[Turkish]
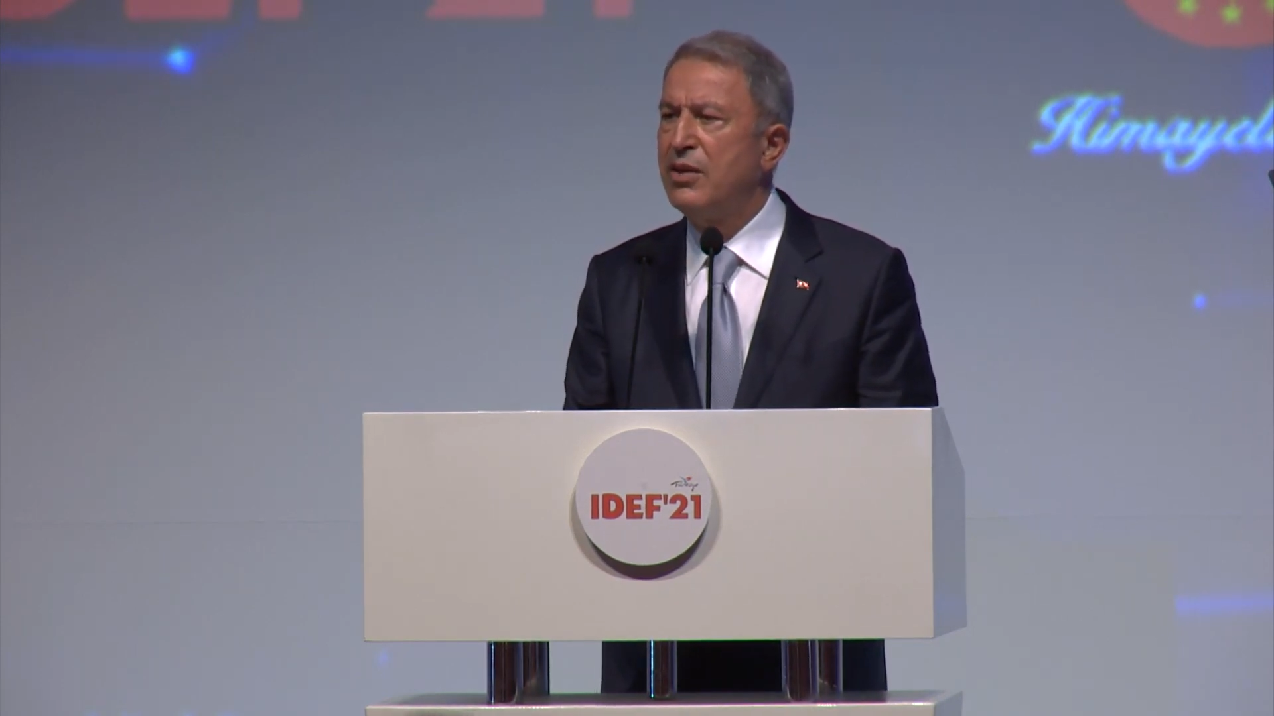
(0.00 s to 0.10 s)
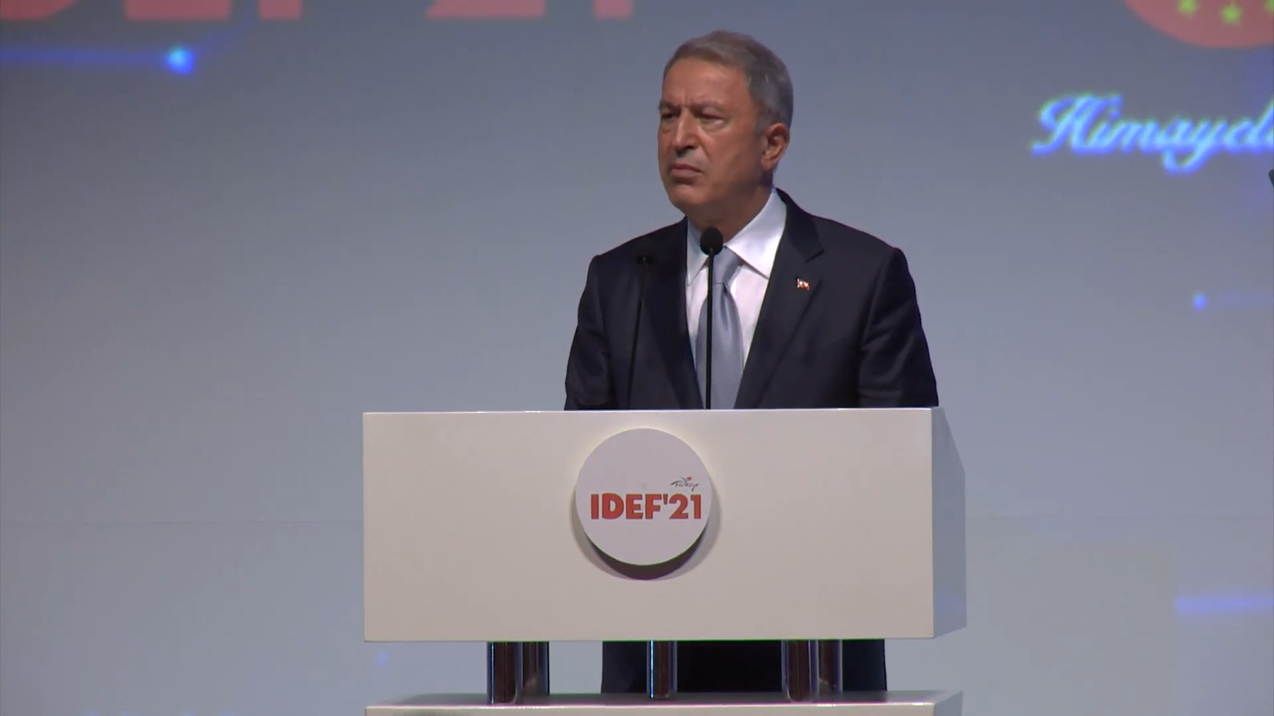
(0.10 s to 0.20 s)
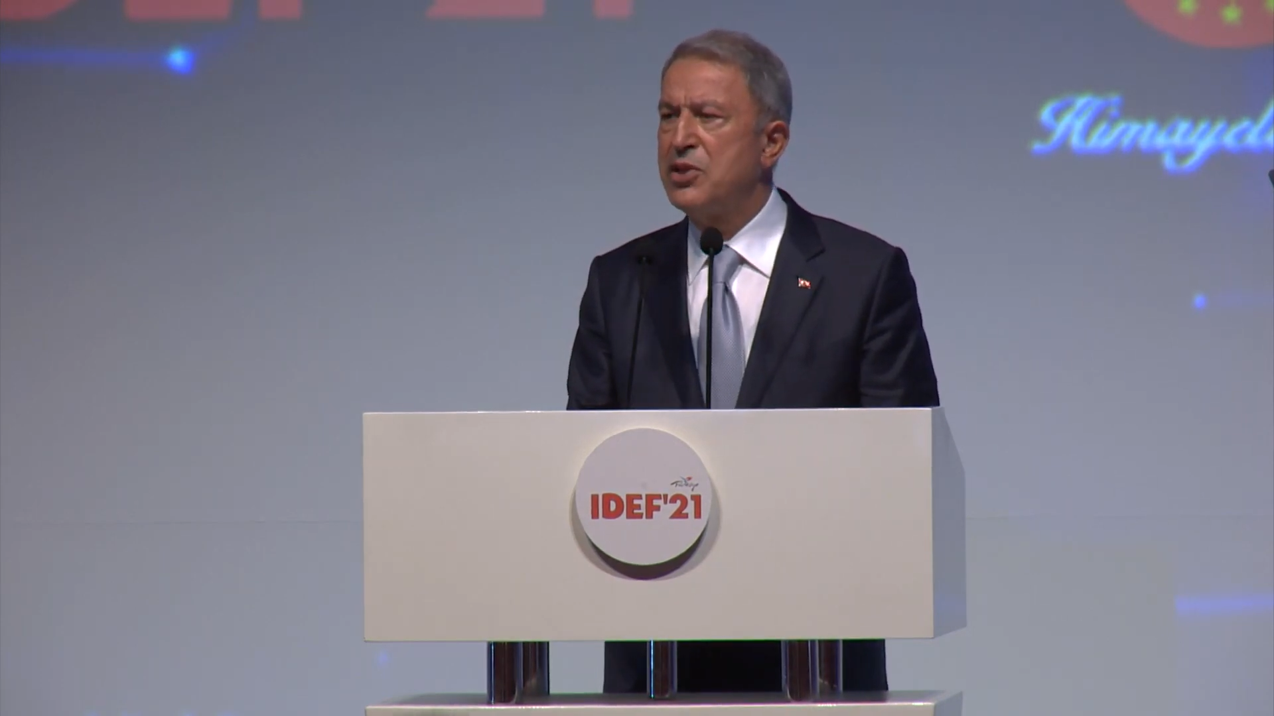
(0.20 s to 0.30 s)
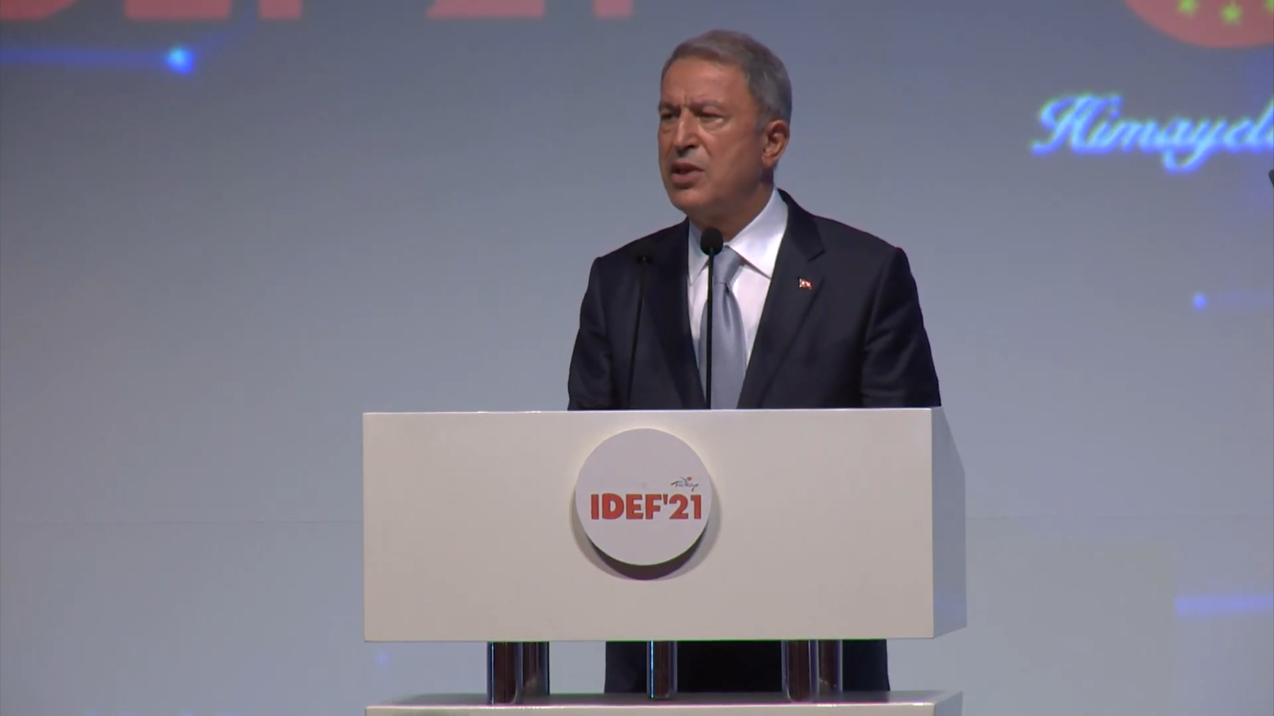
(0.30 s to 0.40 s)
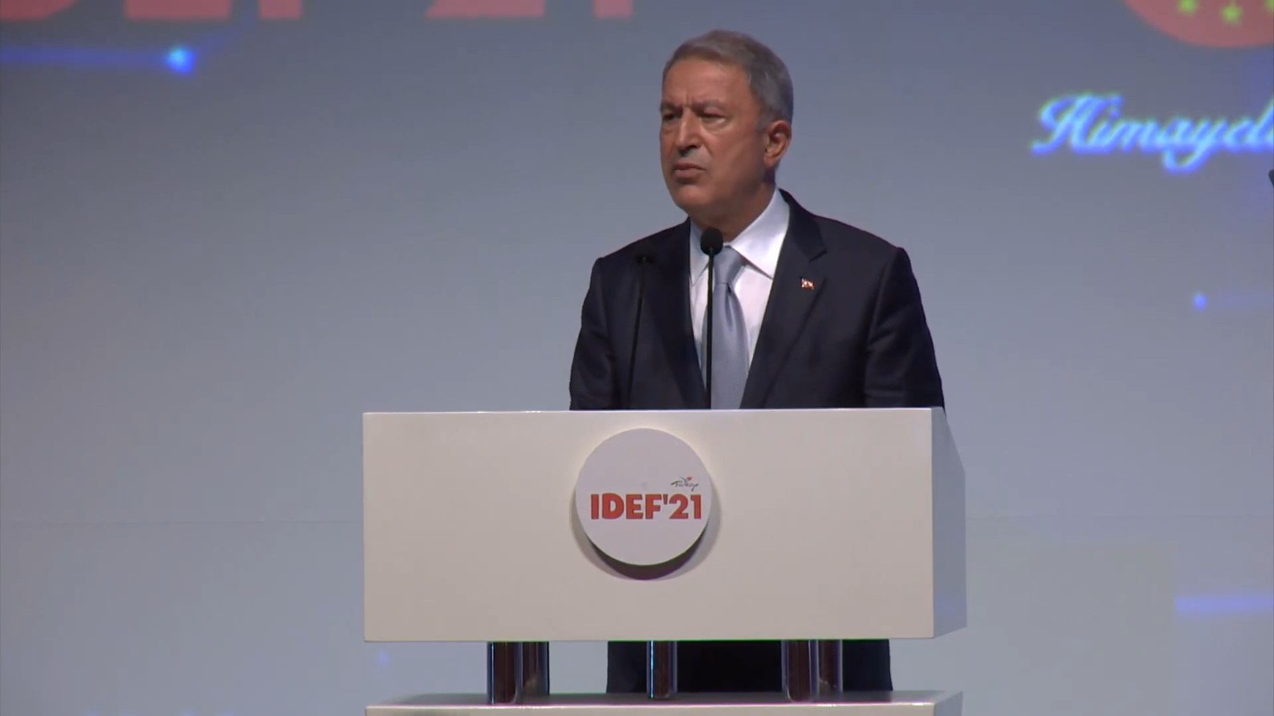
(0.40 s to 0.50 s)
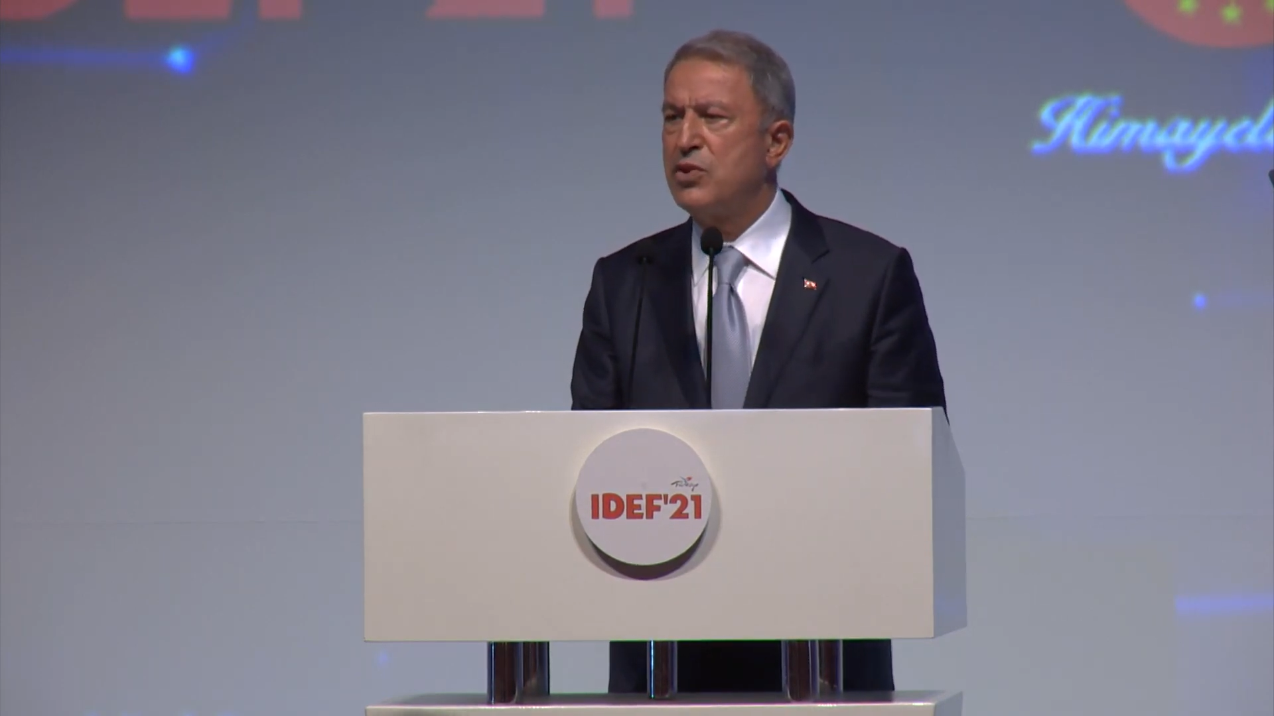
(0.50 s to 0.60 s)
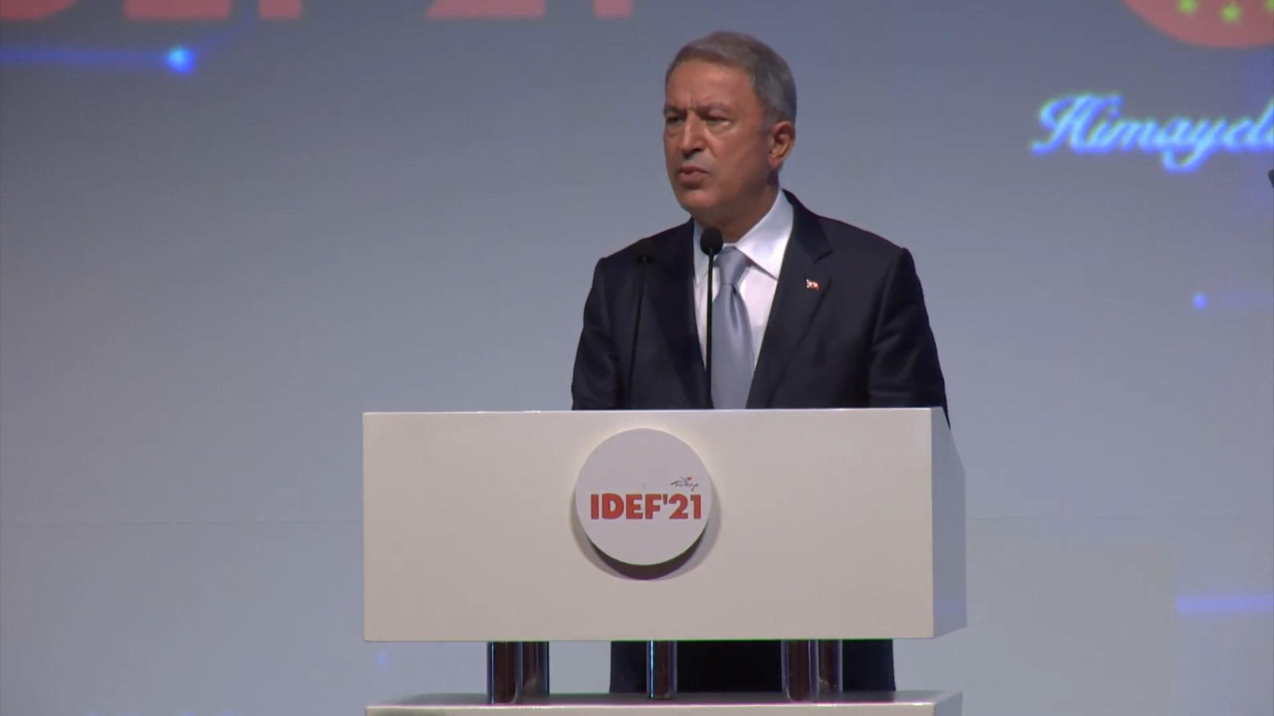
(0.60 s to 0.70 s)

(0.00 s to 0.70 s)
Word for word: başarmış